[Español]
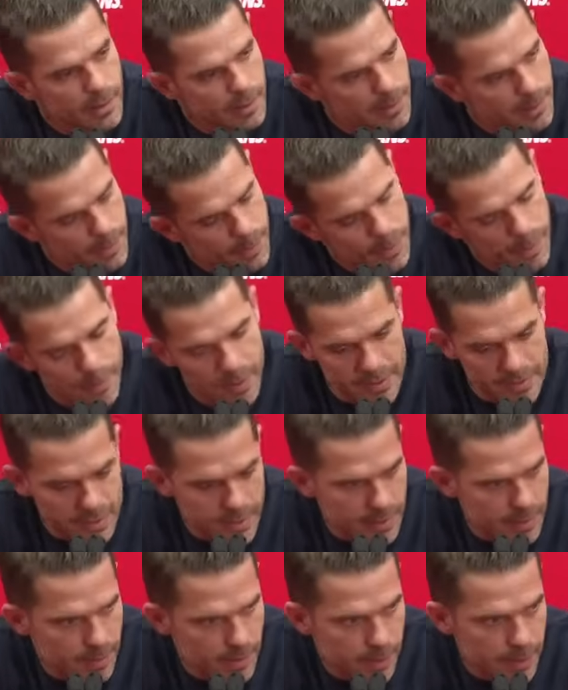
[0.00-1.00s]
Después
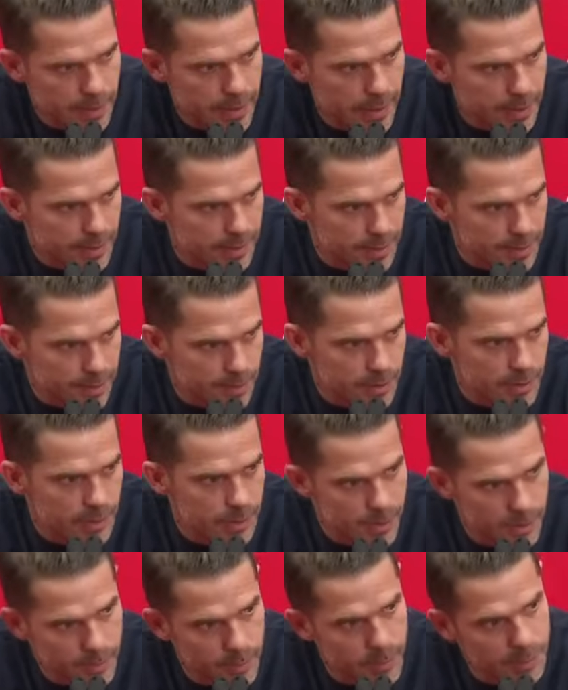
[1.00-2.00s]
pensaremos para qué estamos y
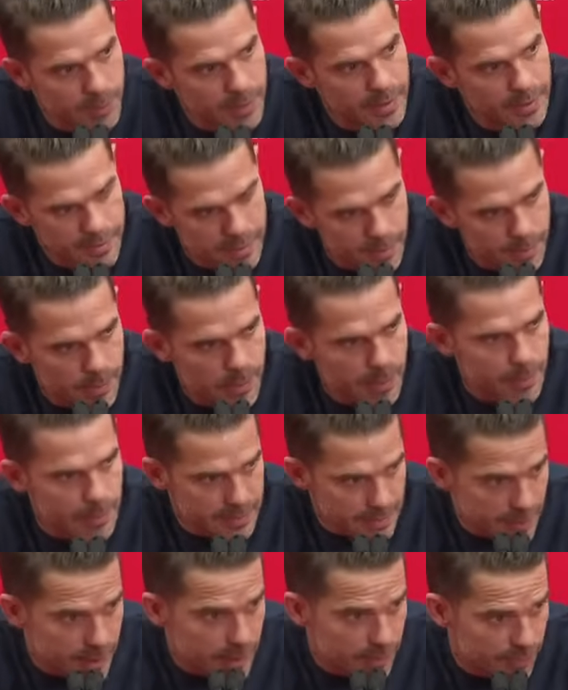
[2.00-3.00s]
podemos estar para
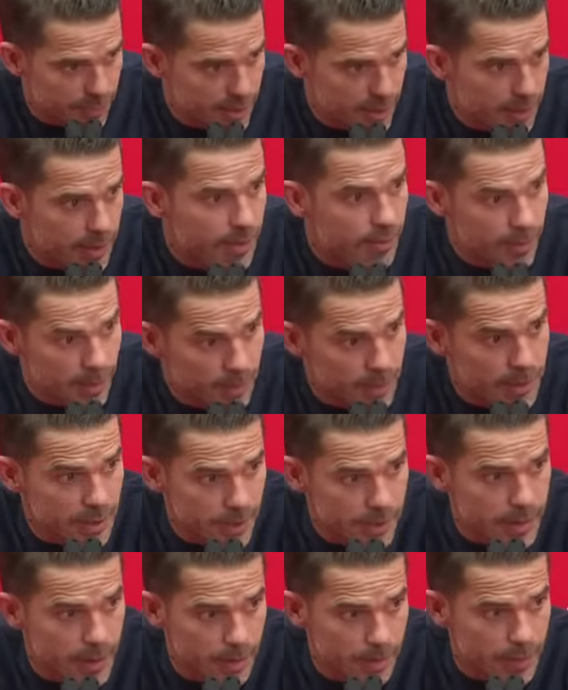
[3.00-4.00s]
pasar a la final, que vamos a
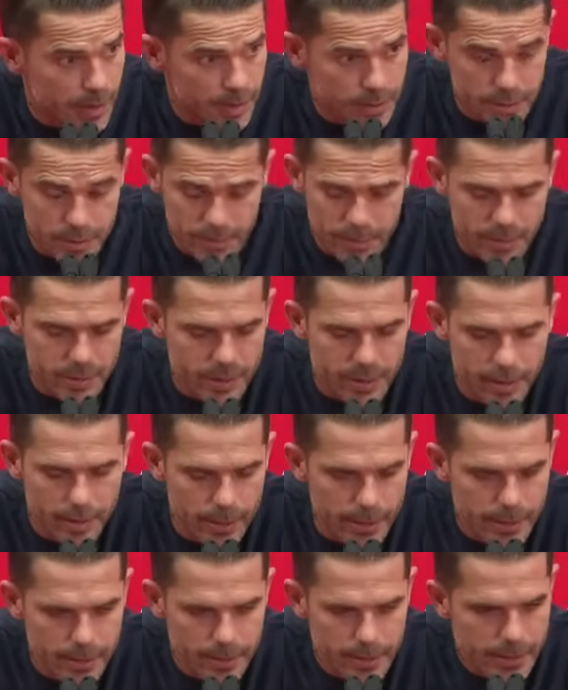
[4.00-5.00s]
trabajar para eso, porque, a
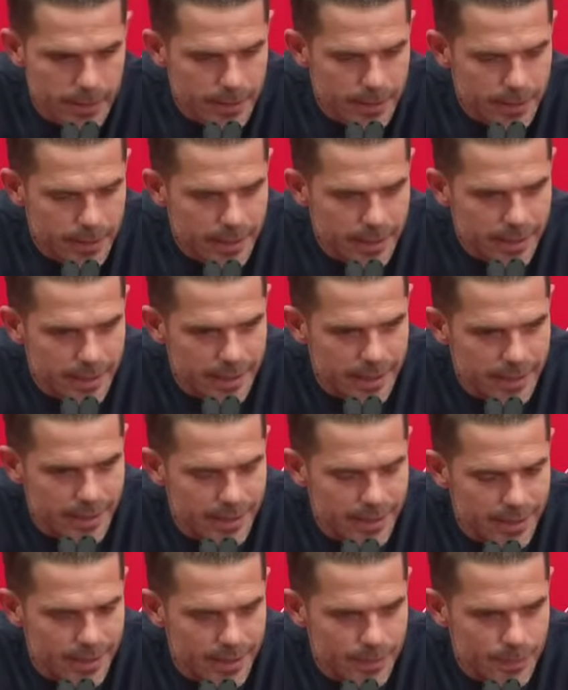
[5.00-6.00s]
ver,
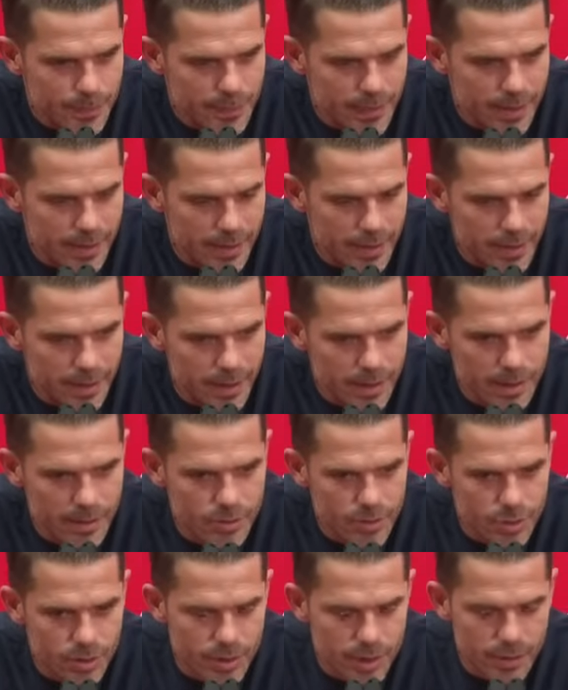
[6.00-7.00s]
eh, el
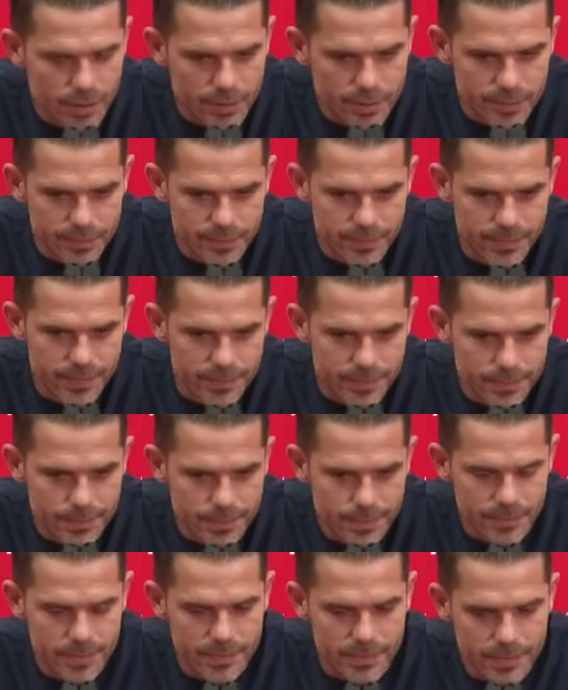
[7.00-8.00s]
resultado,
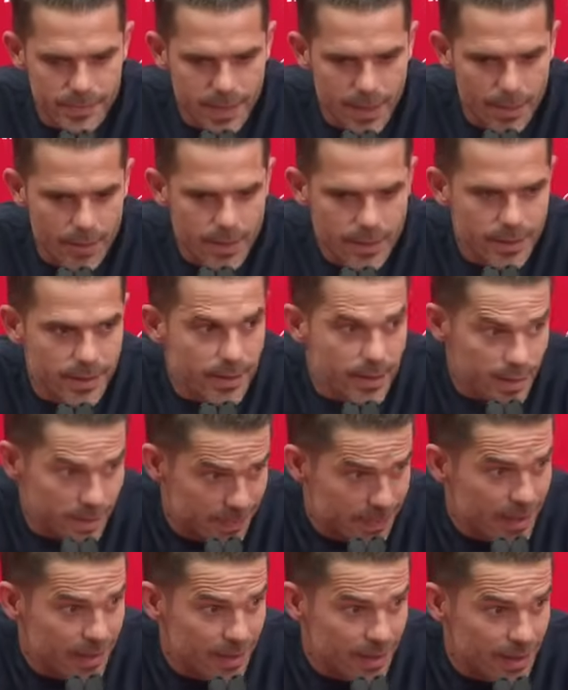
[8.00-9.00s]
mm, hablar
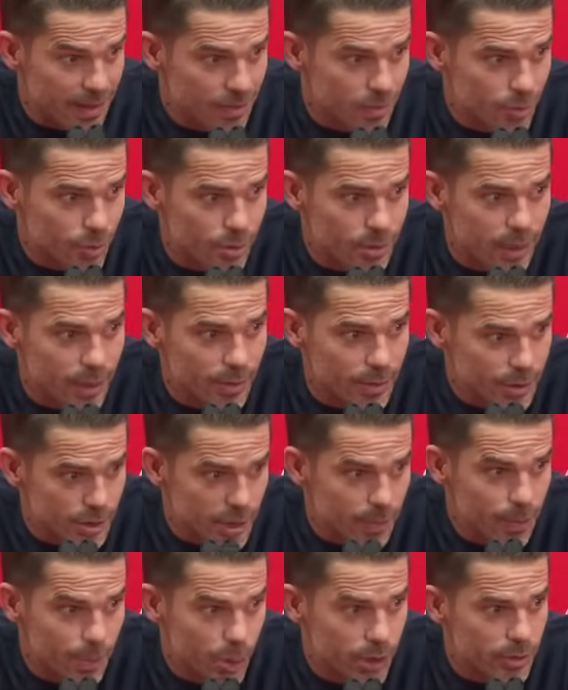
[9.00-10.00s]
desde el resultado
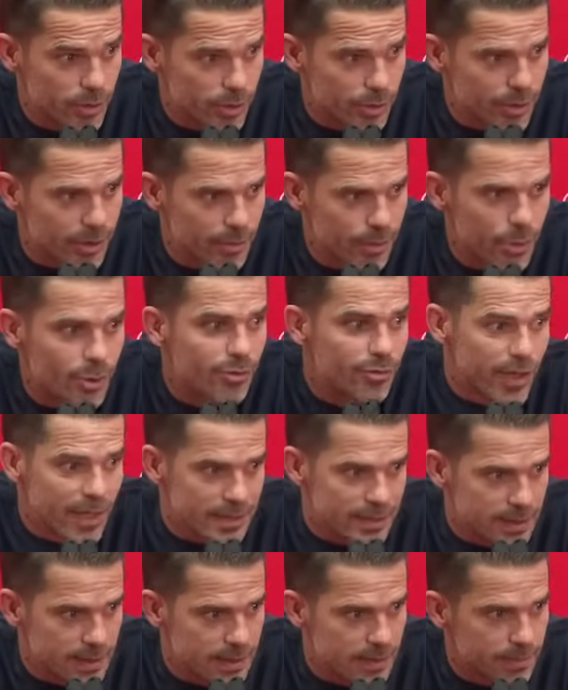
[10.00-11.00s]
ya puesto es muy
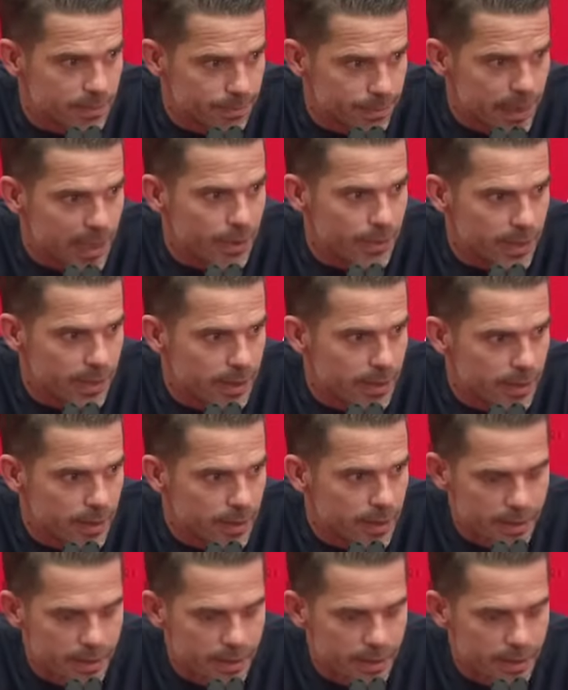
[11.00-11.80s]
fácil para mí.